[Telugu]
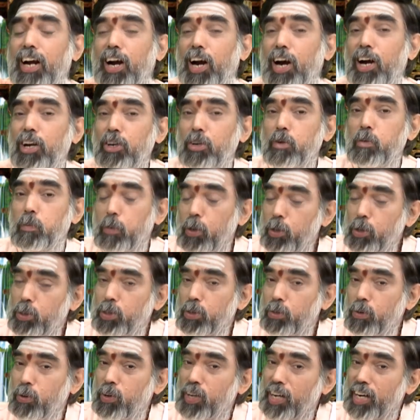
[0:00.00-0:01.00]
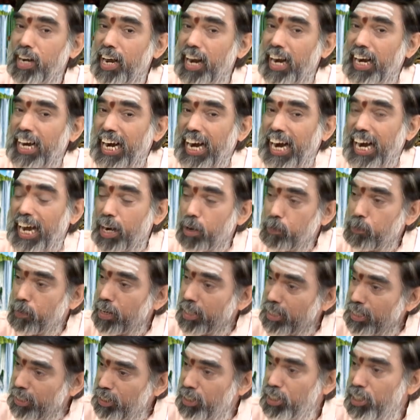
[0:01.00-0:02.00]
కన్ను పొడుచుకున్నా
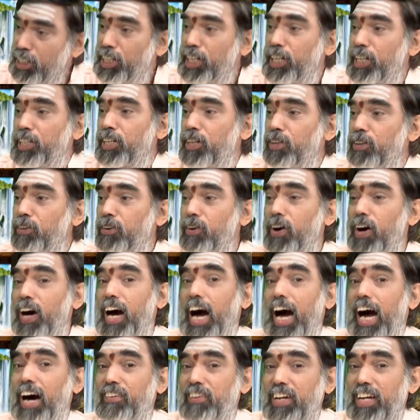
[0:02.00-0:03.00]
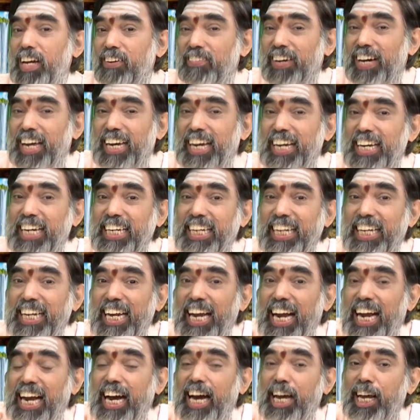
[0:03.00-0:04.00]
కనపడని చీకటిలో అవయవాలన్నీ
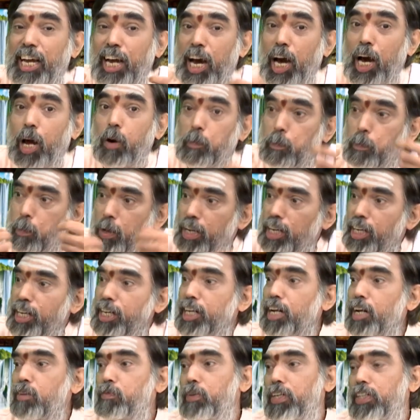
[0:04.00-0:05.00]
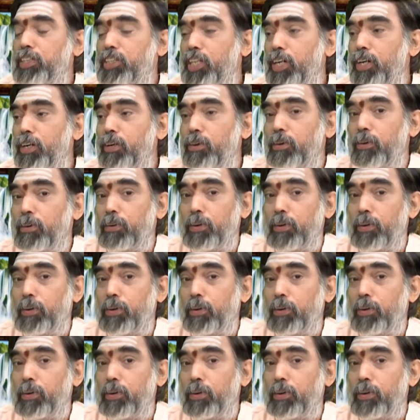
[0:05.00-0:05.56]
ఇంకా ఏర్పడిన నేపథ్యంలో